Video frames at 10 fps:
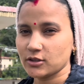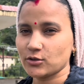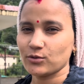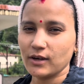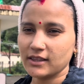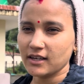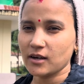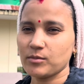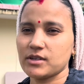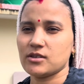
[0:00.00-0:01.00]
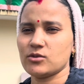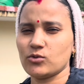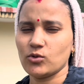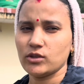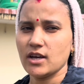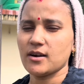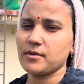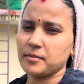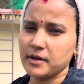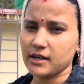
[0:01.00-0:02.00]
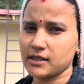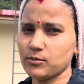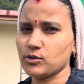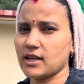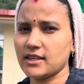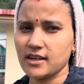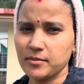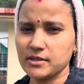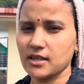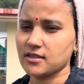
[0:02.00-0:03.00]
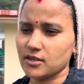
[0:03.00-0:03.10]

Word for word: की शुरुआत ना कमरे से शुरू होती है कमरे पे ख़त्म हो जाती है कभी छत